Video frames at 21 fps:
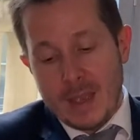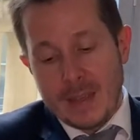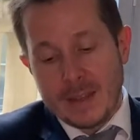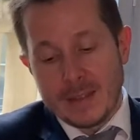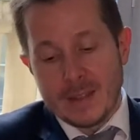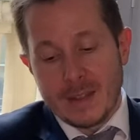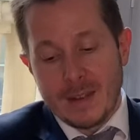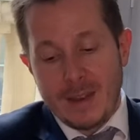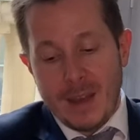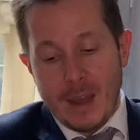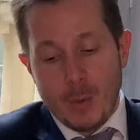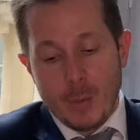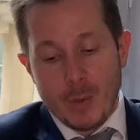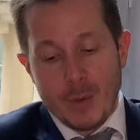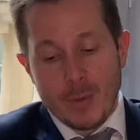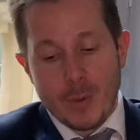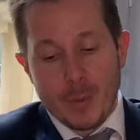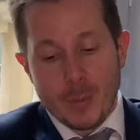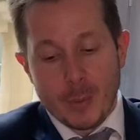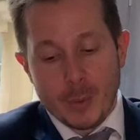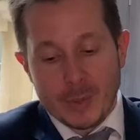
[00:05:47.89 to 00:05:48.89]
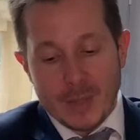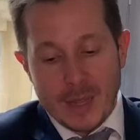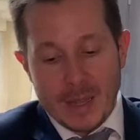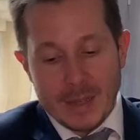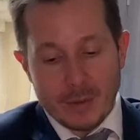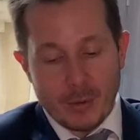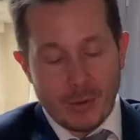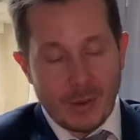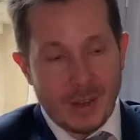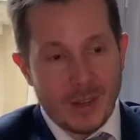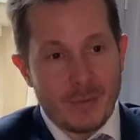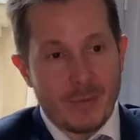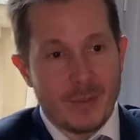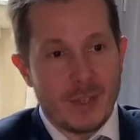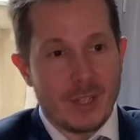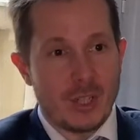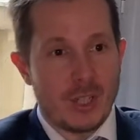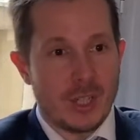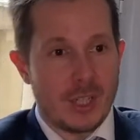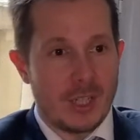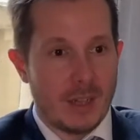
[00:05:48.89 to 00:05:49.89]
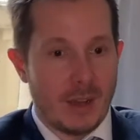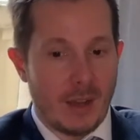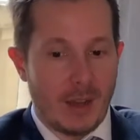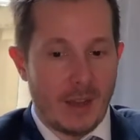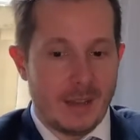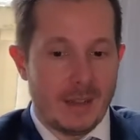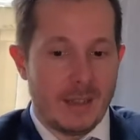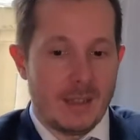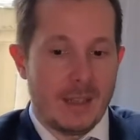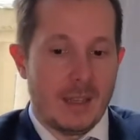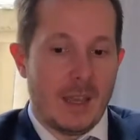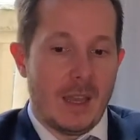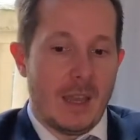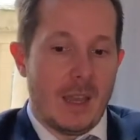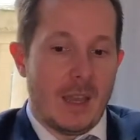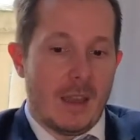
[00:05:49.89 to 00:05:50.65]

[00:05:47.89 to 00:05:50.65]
Et c'est là où il faut peut-être réfléchir à des